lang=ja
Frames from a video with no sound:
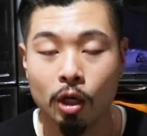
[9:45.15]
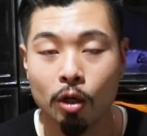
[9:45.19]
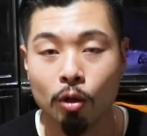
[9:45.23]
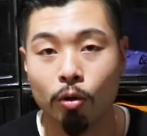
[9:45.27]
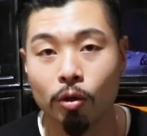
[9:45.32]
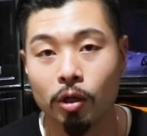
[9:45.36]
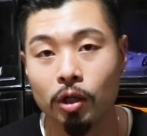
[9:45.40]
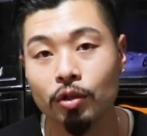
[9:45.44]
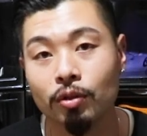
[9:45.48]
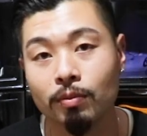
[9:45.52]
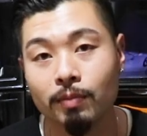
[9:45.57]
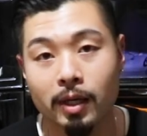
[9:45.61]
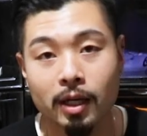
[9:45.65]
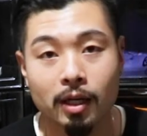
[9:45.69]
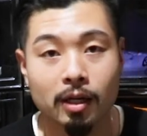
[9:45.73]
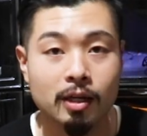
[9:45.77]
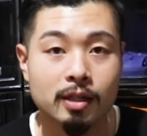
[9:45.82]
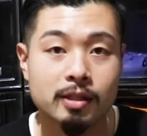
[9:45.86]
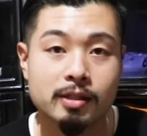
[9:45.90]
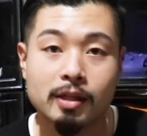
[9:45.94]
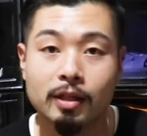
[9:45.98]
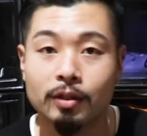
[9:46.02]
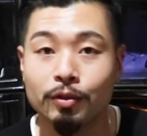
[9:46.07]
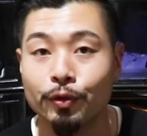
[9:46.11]
他の
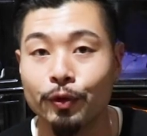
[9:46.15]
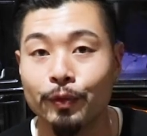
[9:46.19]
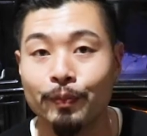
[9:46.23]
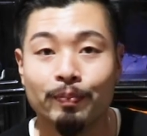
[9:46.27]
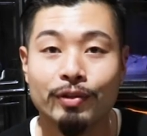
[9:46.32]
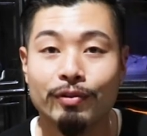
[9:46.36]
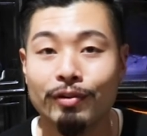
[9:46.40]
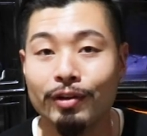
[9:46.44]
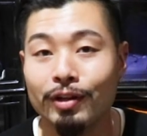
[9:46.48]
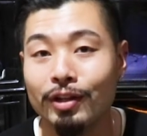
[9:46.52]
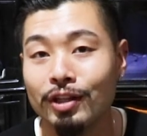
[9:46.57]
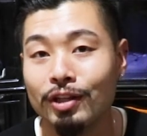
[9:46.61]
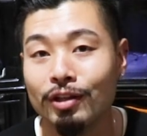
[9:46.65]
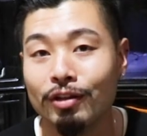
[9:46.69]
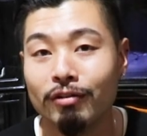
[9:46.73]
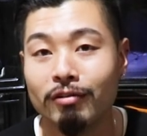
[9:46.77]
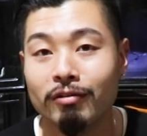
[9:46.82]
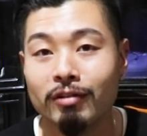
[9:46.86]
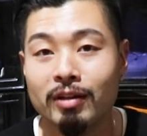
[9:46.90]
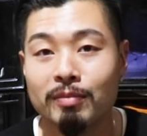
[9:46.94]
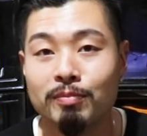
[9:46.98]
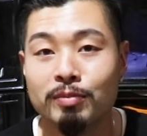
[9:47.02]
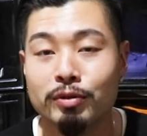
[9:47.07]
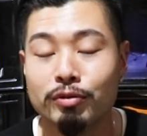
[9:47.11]
メーカーさんの
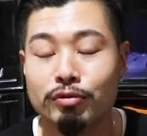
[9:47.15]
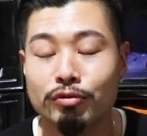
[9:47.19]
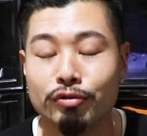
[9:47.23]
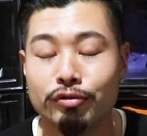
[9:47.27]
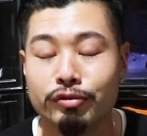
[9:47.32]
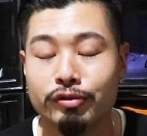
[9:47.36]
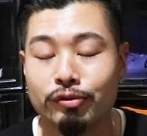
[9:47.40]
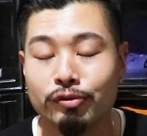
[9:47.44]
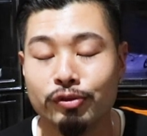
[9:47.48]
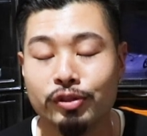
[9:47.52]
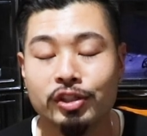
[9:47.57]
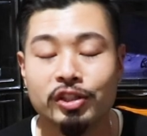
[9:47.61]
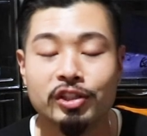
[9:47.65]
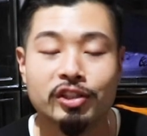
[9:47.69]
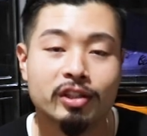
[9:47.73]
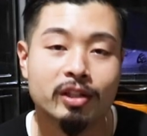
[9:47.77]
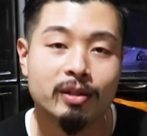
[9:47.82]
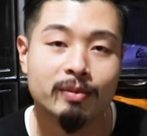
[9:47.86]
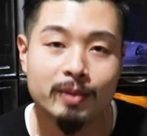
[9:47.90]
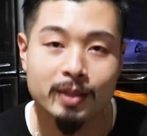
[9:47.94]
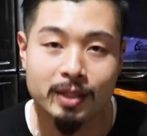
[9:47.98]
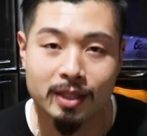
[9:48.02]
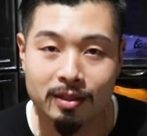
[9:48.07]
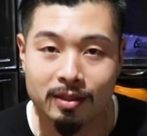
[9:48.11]
クリーニングワイプスを少し調
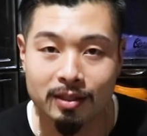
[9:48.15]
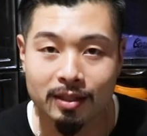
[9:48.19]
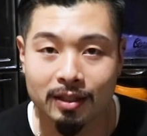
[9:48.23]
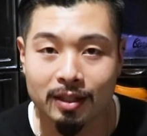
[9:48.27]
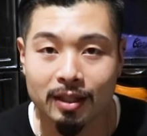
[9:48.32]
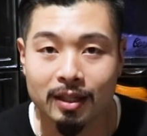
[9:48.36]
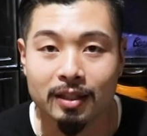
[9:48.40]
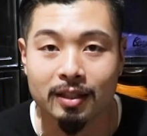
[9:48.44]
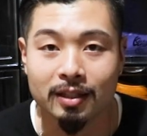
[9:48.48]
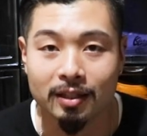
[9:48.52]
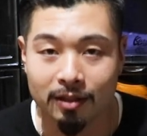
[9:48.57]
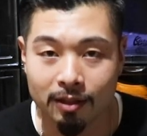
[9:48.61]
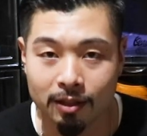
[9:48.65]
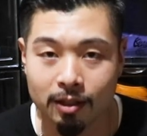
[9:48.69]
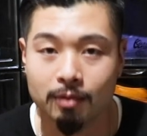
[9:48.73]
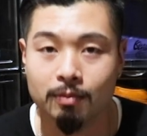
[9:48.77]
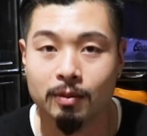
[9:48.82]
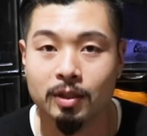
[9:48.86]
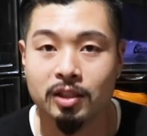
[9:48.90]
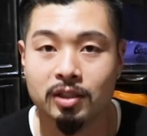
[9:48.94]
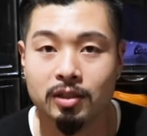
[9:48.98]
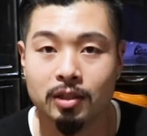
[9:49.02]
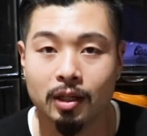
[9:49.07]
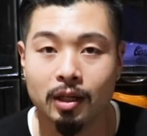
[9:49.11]
べさせていただき
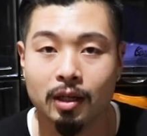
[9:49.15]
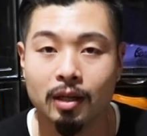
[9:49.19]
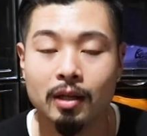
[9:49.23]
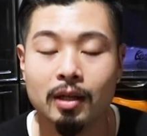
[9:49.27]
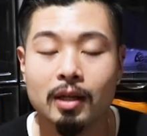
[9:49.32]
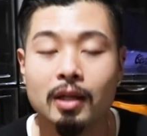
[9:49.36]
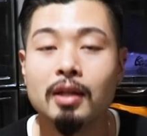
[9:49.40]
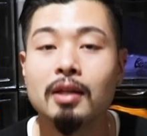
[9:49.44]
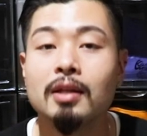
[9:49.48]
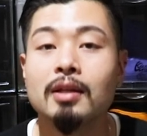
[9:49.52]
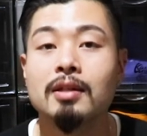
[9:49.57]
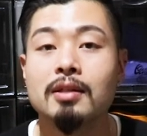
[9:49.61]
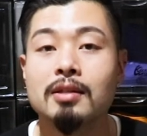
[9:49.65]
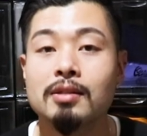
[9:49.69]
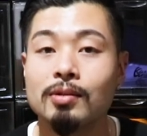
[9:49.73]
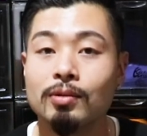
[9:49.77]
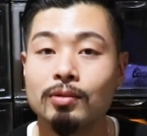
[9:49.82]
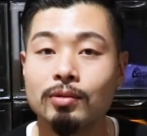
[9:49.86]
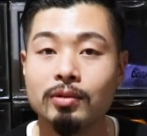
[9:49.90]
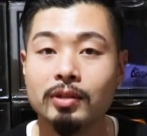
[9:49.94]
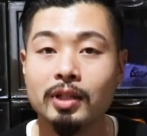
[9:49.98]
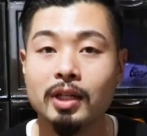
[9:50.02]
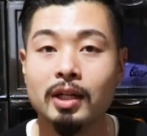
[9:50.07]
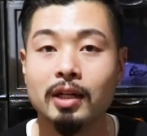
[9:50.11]
ました。そ
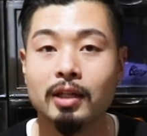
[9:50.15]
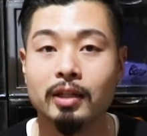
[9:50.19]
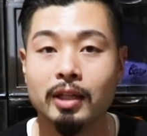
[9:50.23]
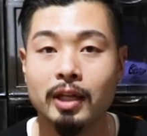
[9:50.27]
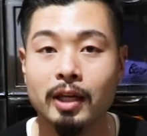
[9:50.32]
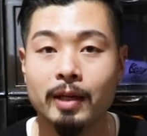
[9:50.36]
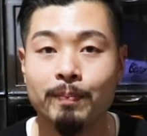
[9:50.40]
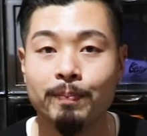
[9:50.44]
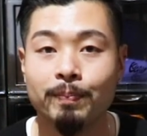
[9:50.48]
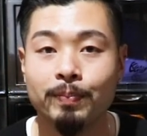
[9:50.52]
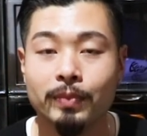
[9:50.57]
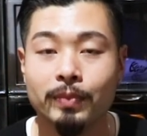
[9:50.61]
の中で